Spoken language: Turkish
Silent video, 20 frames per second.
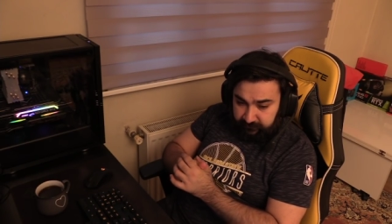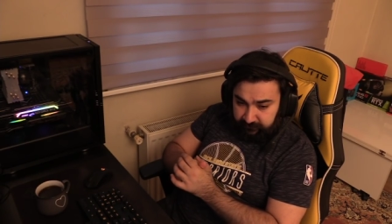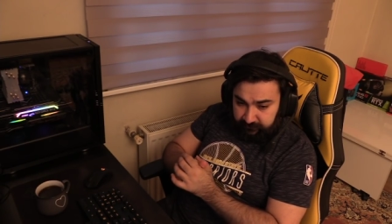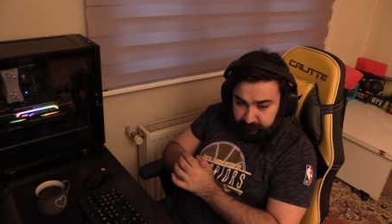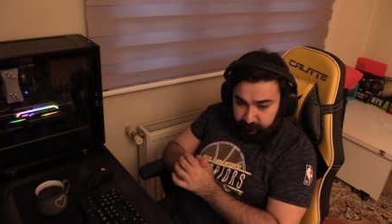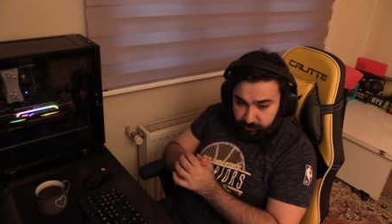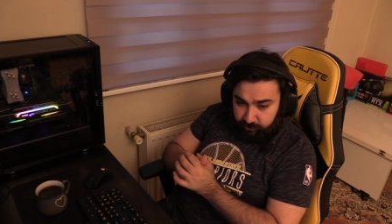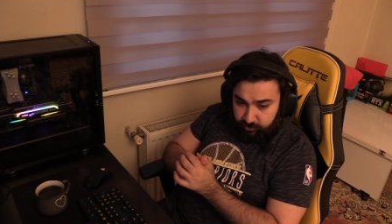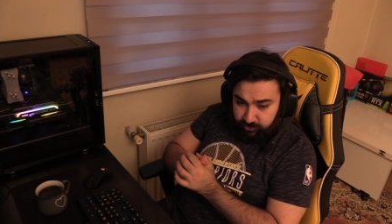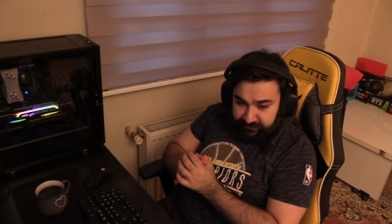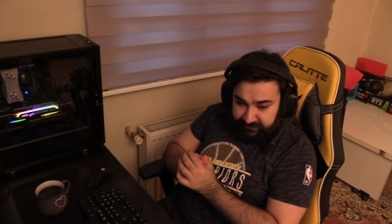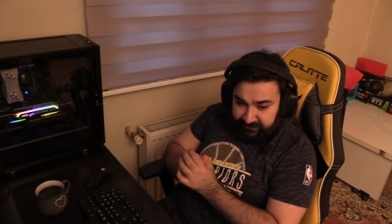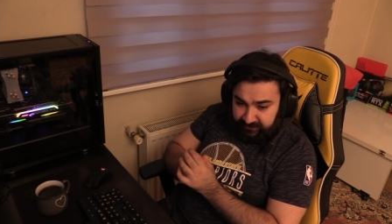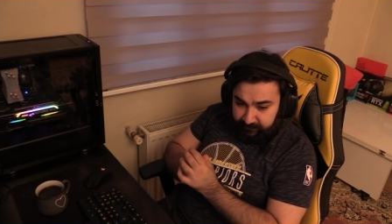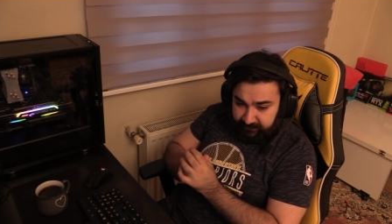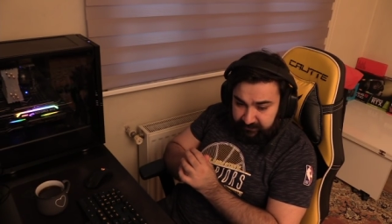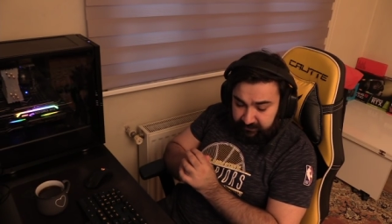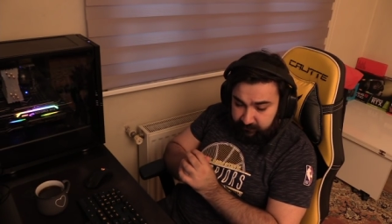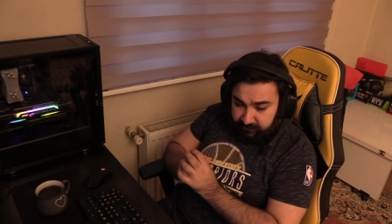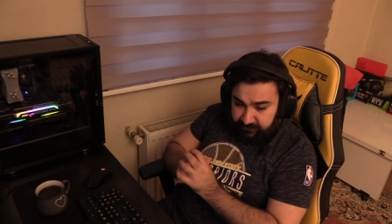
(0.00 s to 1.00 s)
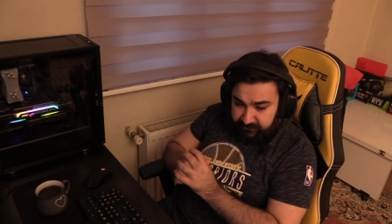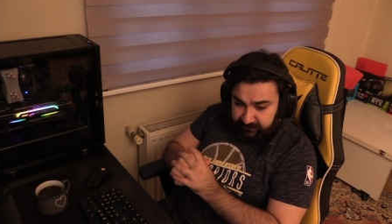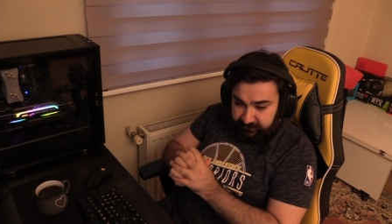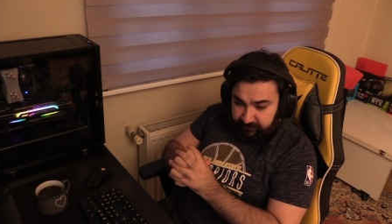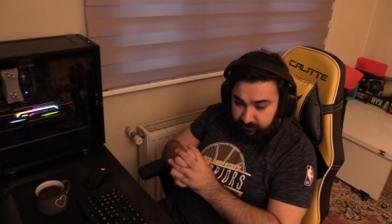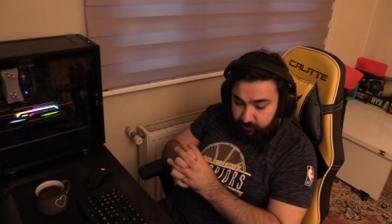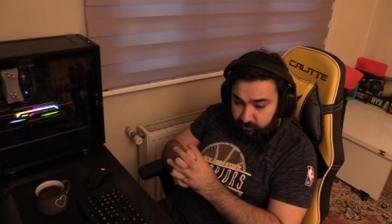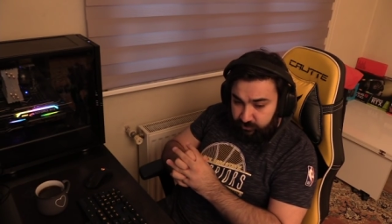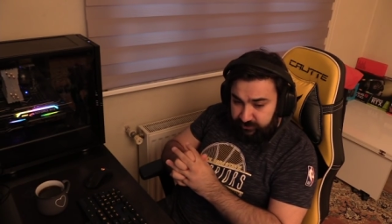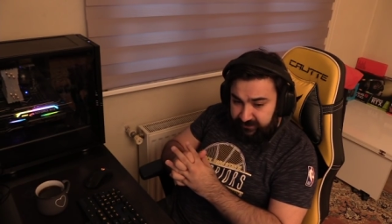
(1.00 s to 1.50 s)
Bu güncellemenin amacı
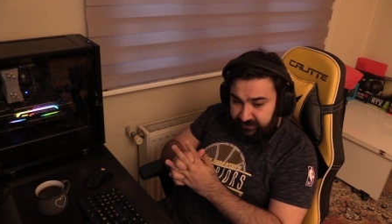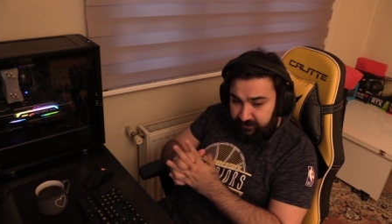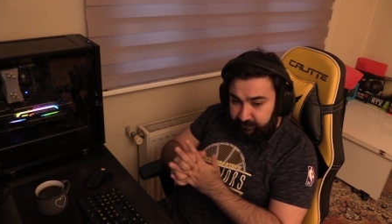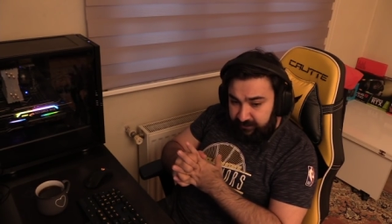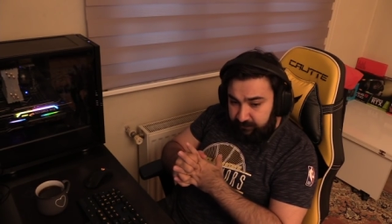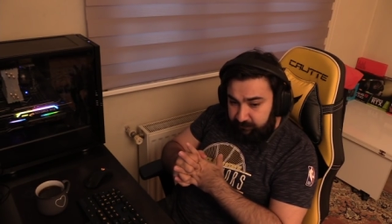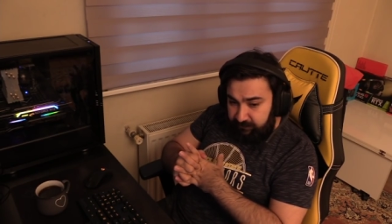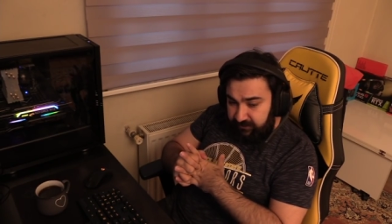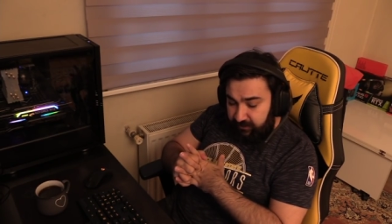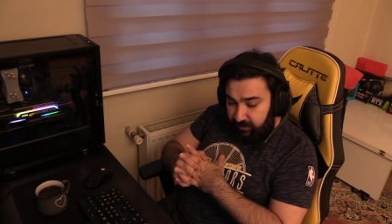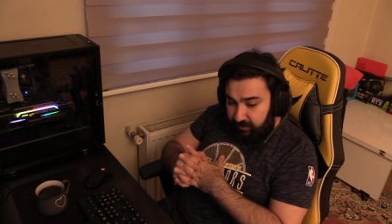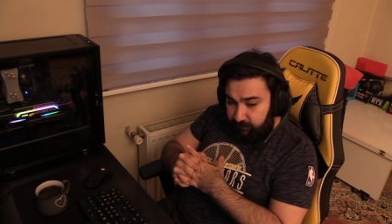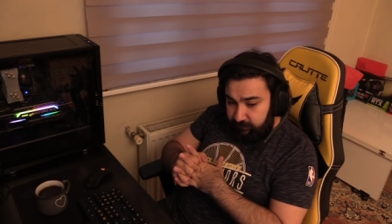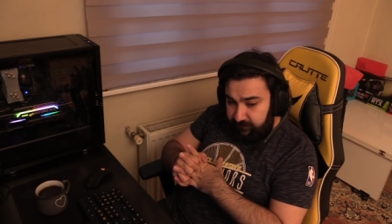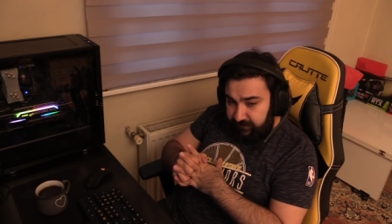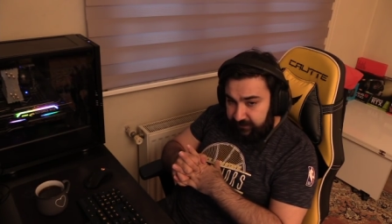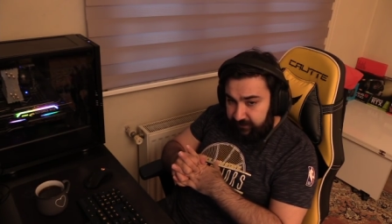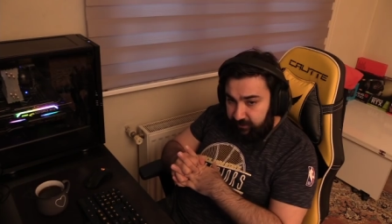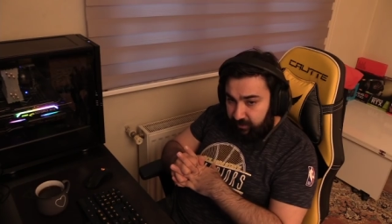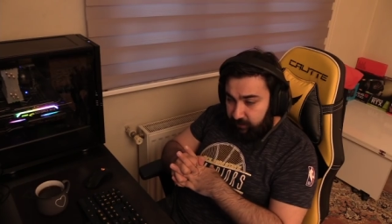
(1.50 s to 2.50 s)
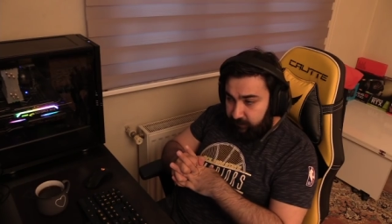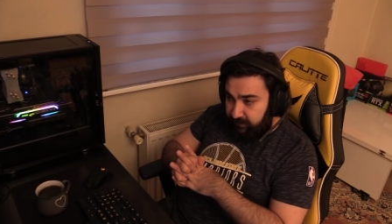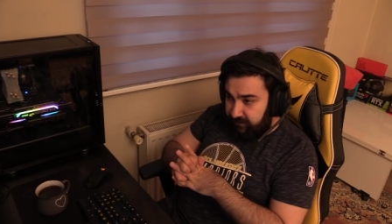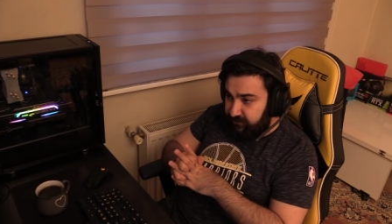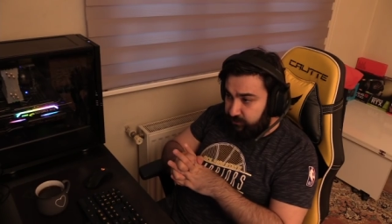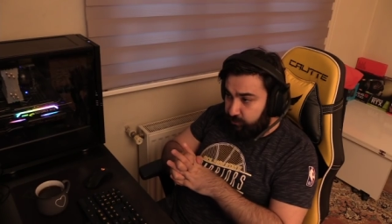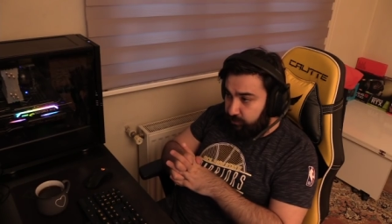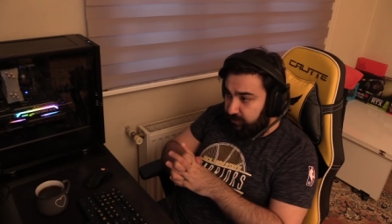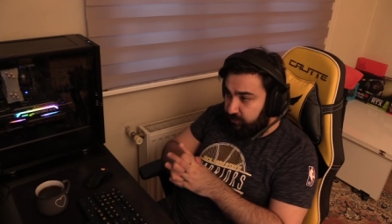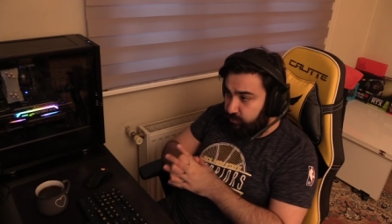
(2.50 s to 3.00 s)
neydi? Güncellemenin bir am yani
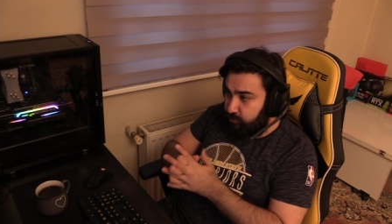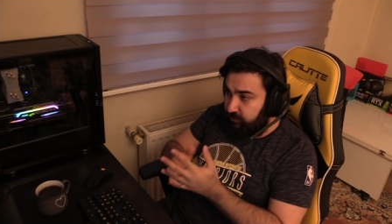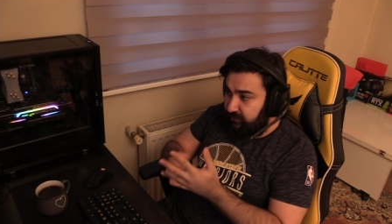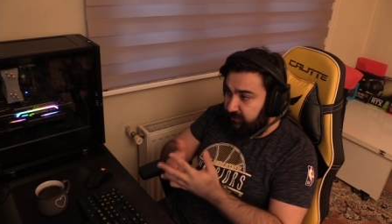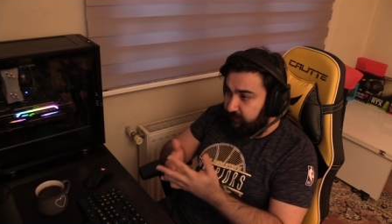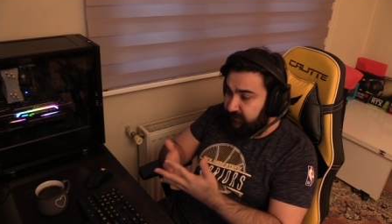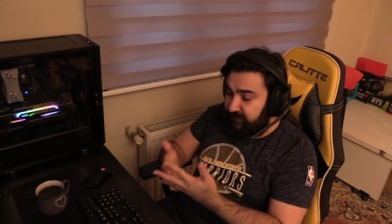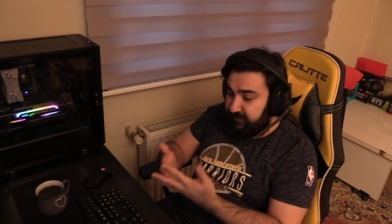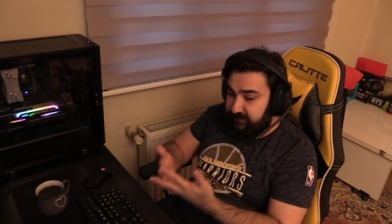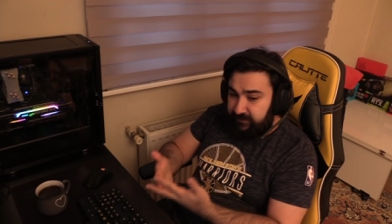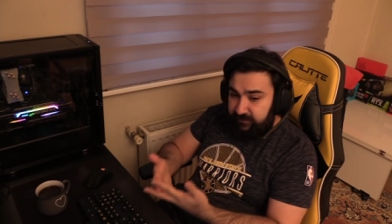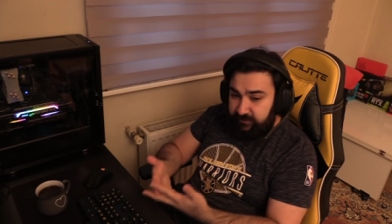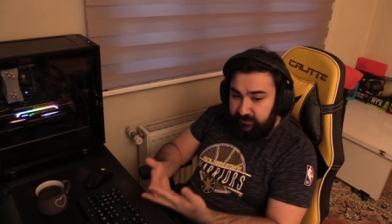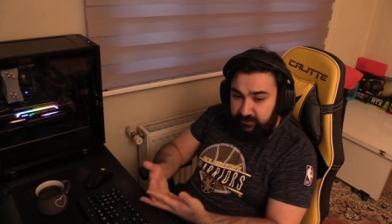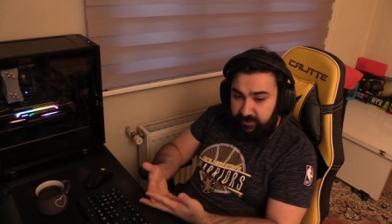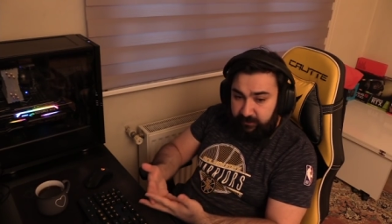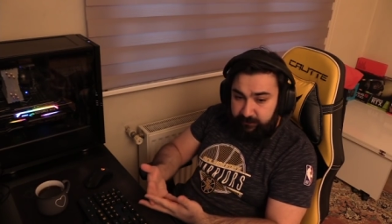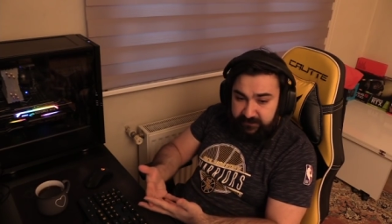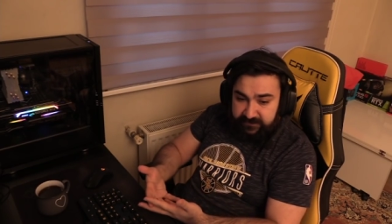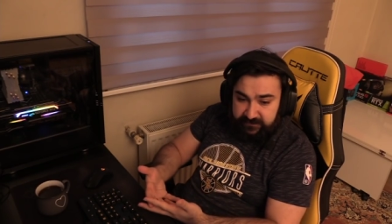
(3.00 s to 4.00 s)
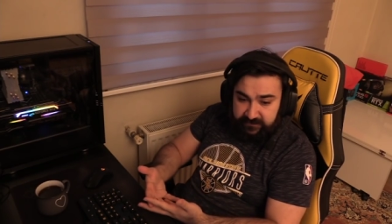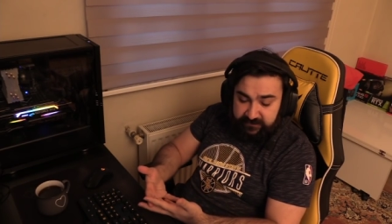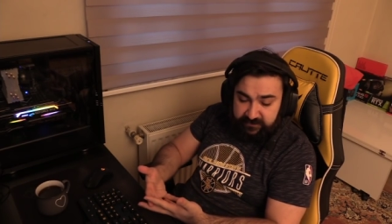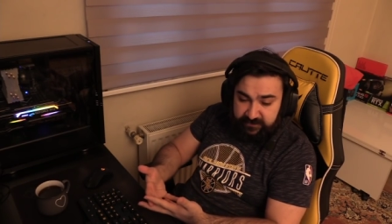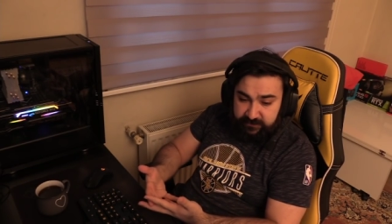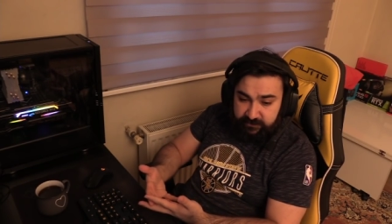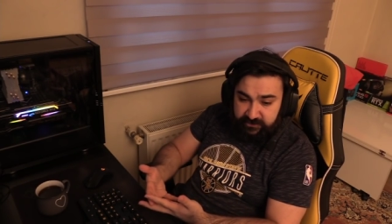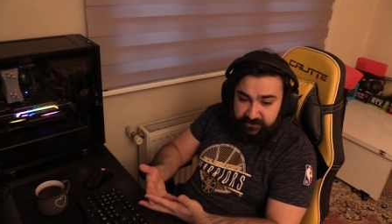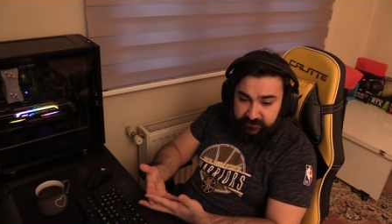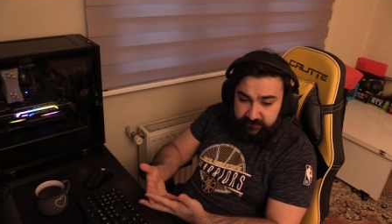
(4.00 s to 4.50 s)
amaç şöyle söyleyeyim. Zaten hep
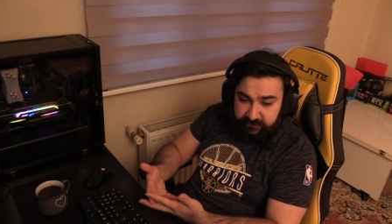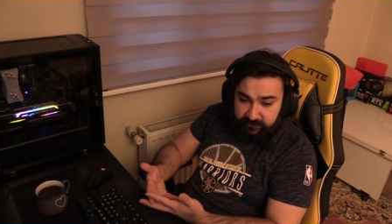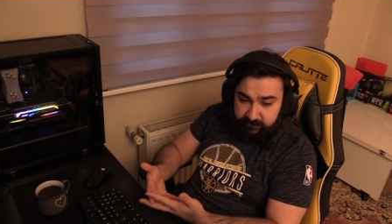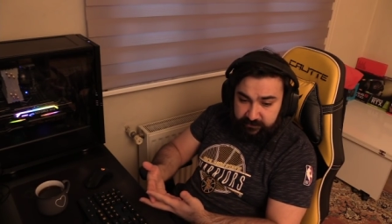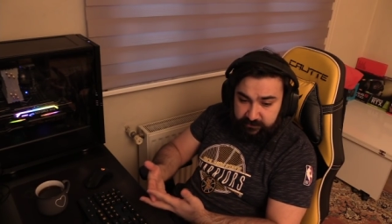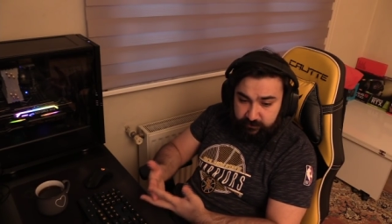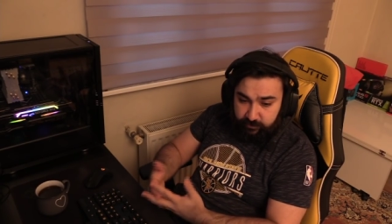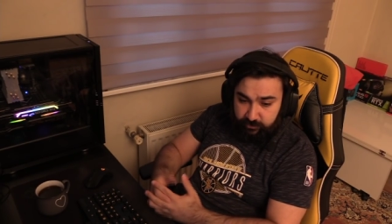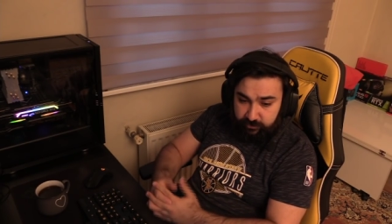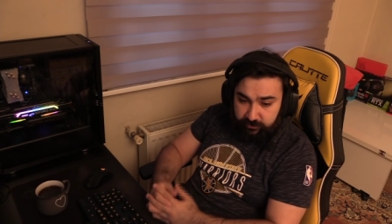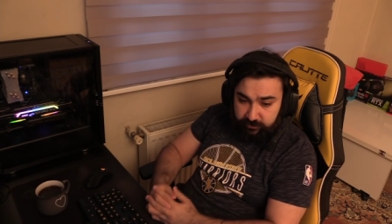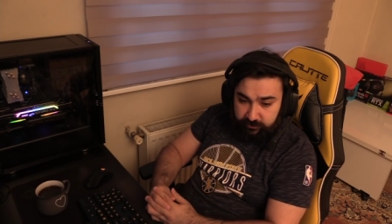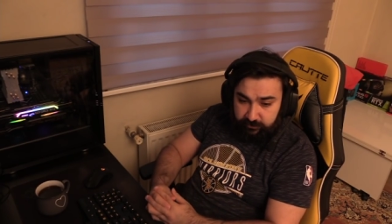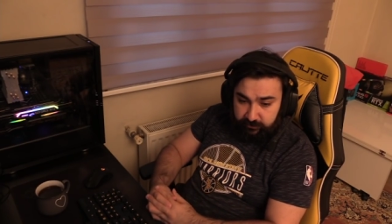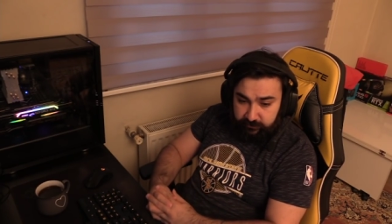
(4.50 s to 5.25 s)
istediğiniz bir şey değil miydi bu?